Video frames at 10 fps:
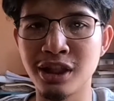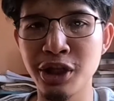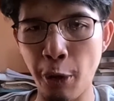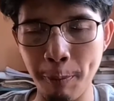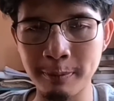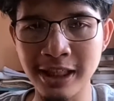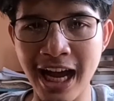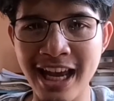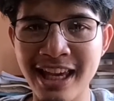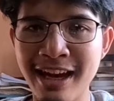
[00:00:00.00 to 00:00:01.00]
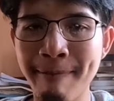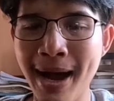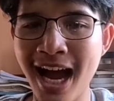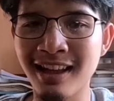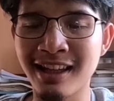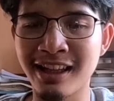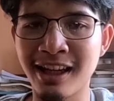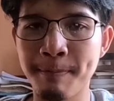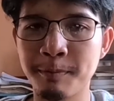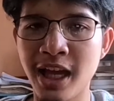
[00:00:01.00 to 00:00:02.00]
นิยมใช้เยอะมากเลย
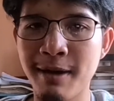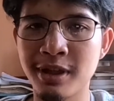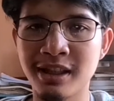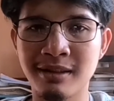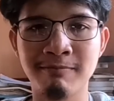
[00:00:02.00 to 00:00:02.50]
นะครับ แทบจะ